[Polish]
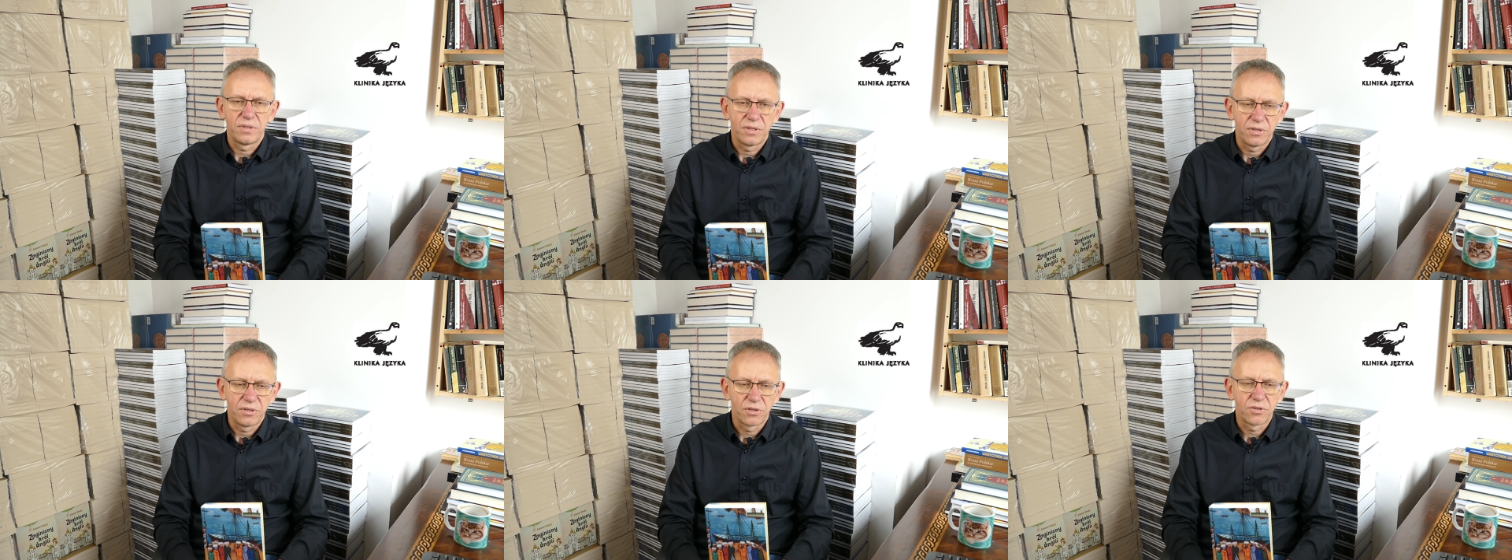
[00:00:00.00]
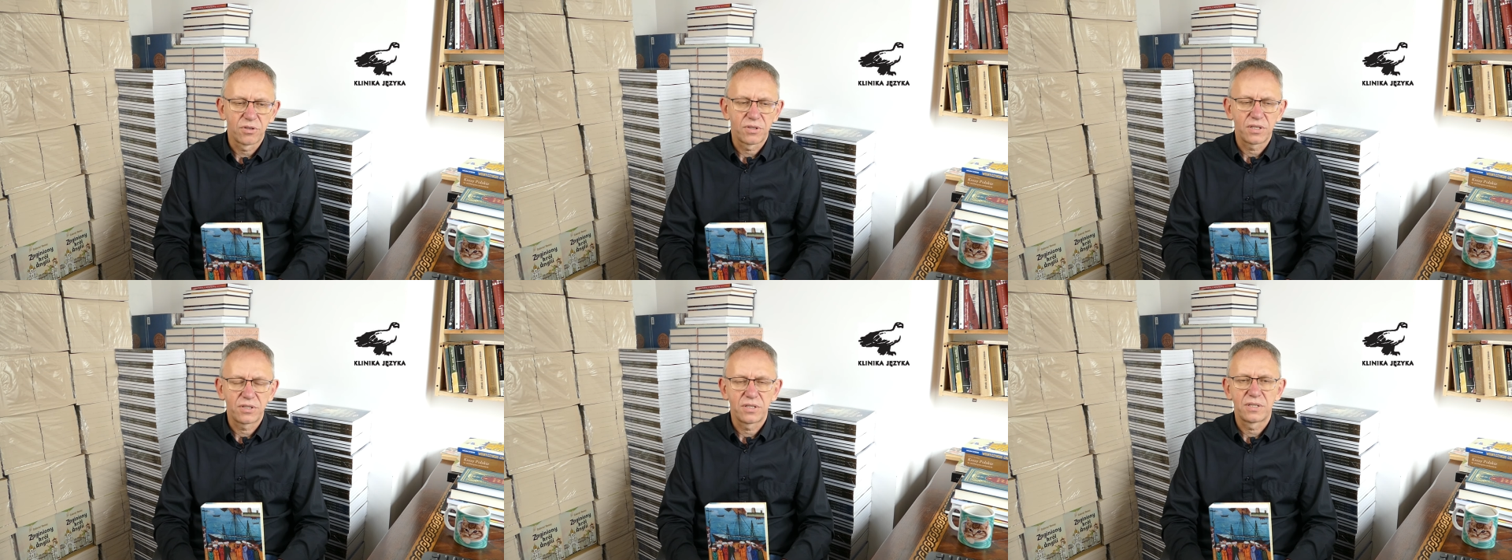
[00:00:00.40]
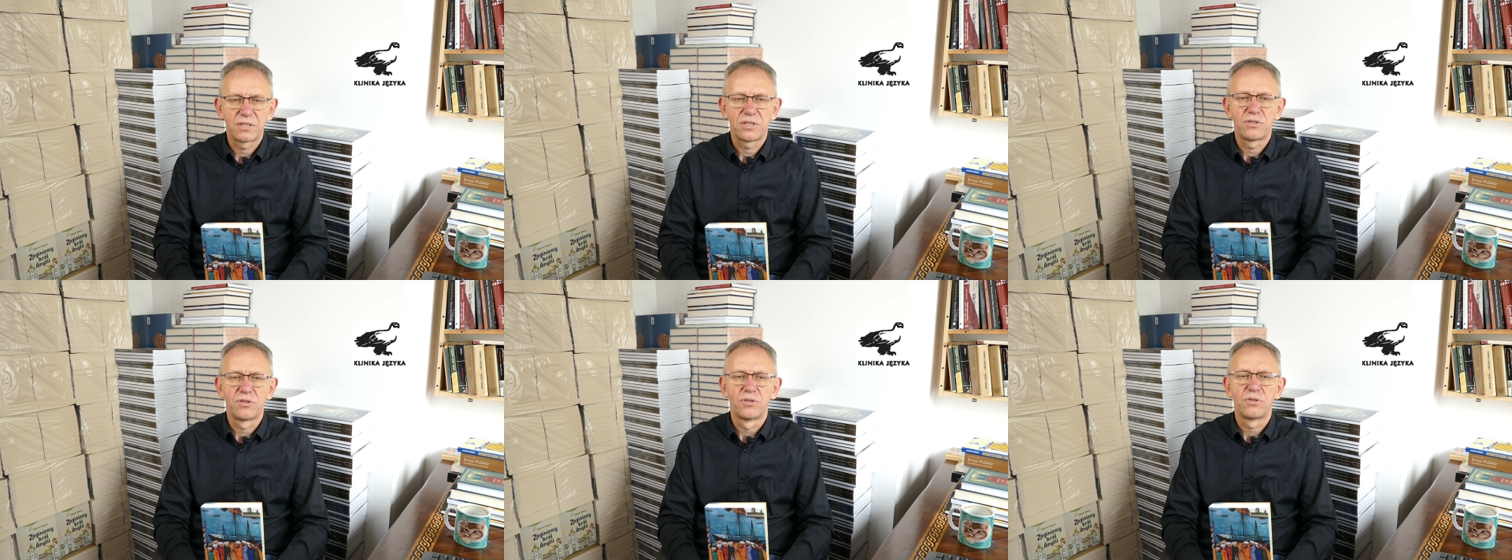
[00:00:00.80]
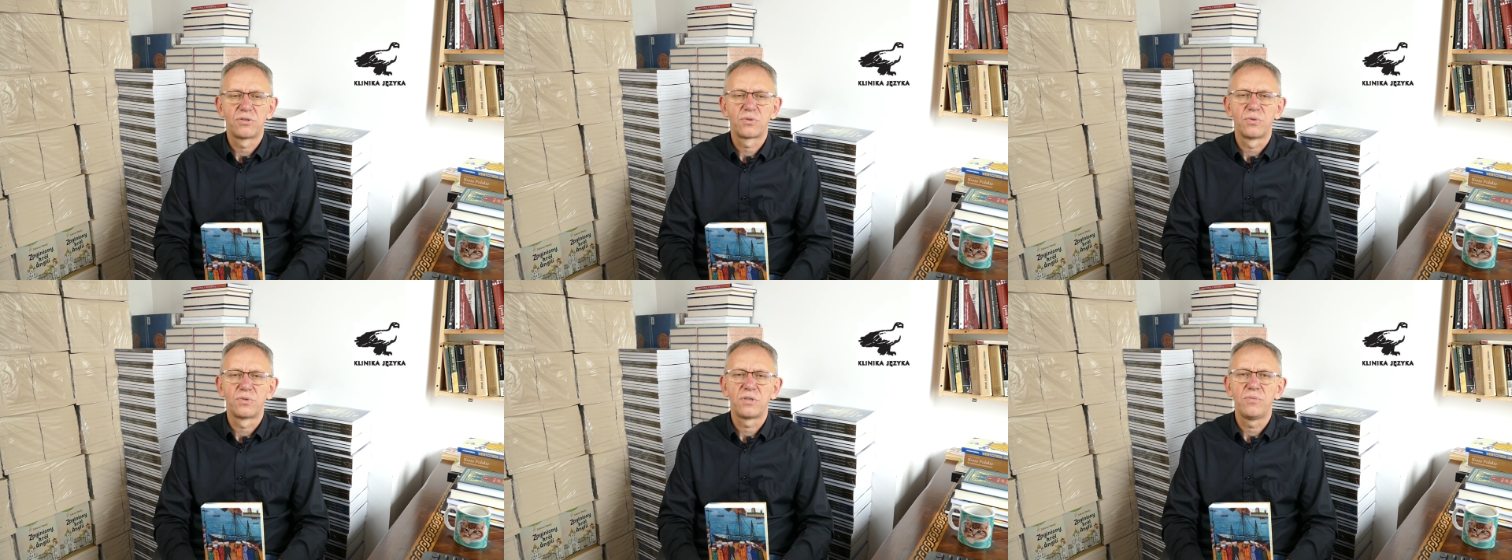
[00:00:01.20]
No to też jest rzecz do
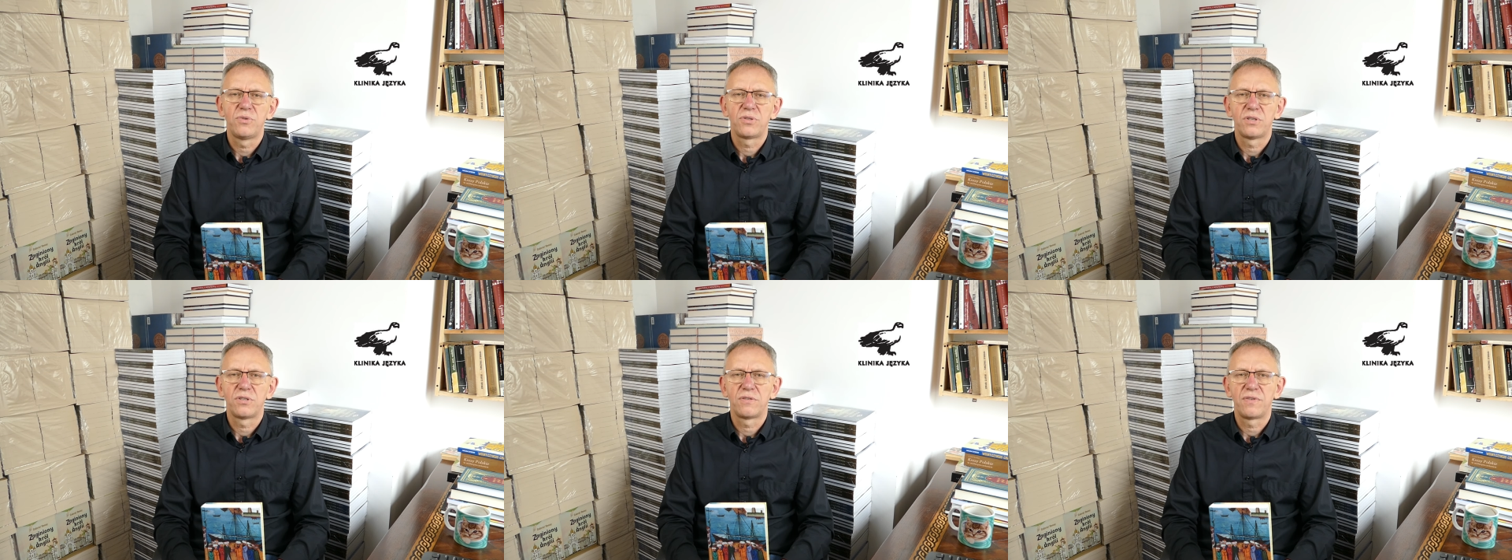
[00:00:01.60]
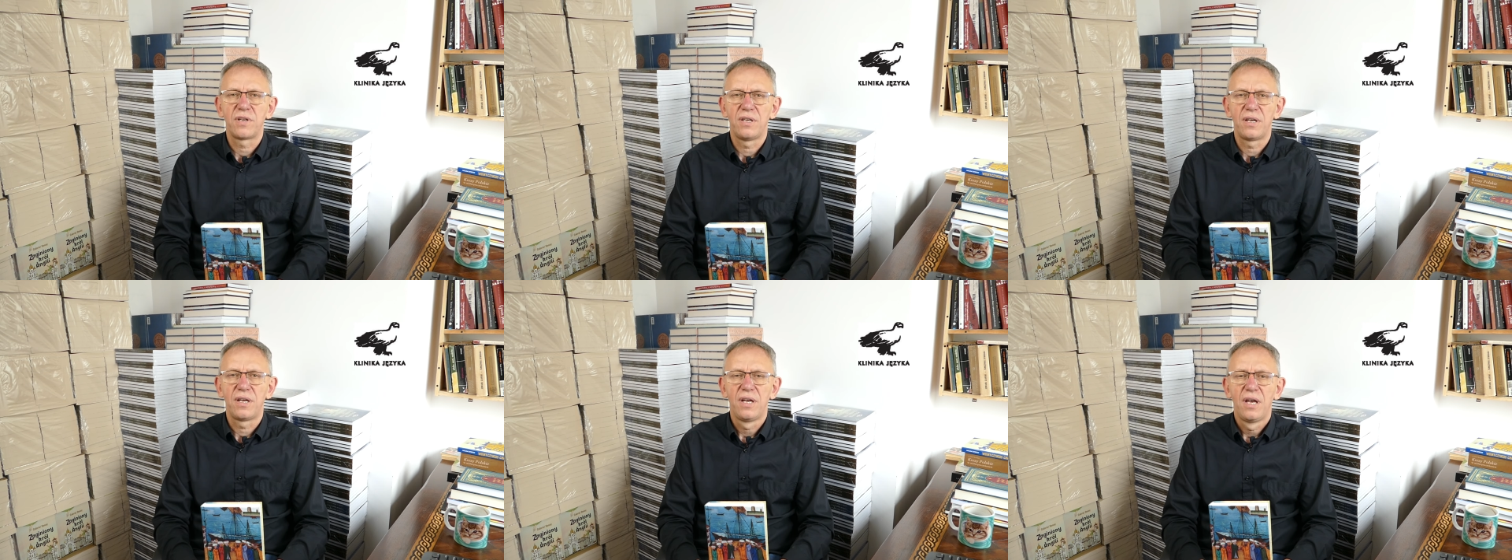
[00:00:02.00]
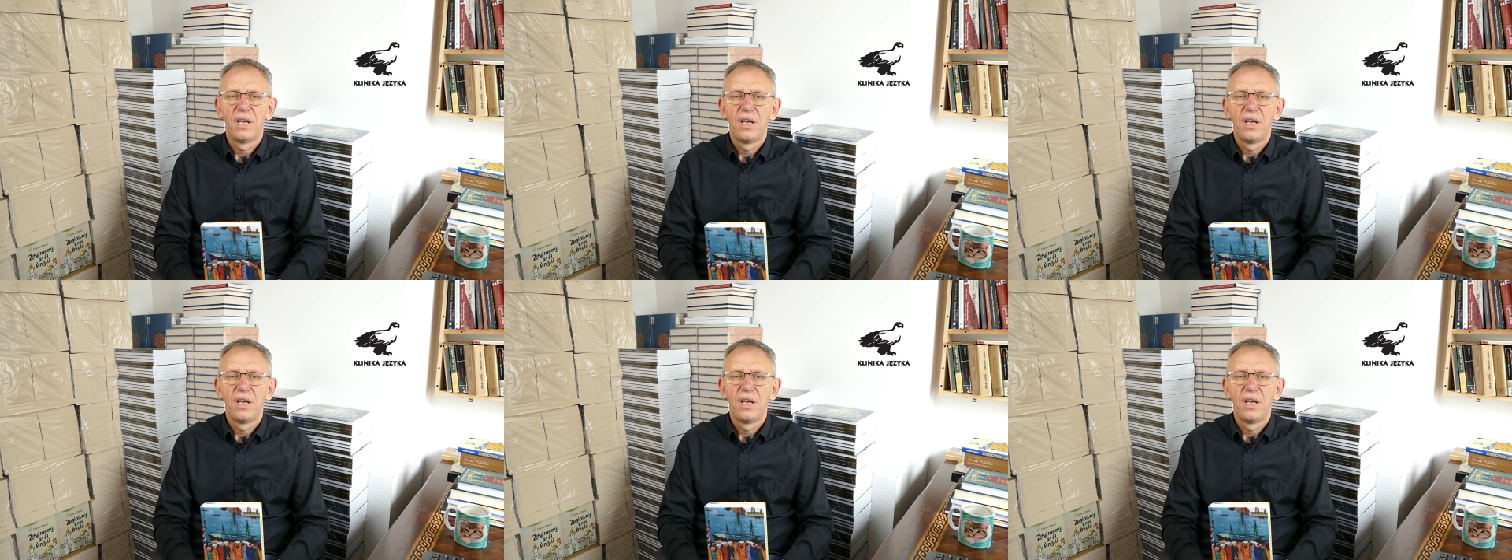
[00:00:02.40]
dyskusji. Myślę, że wiele,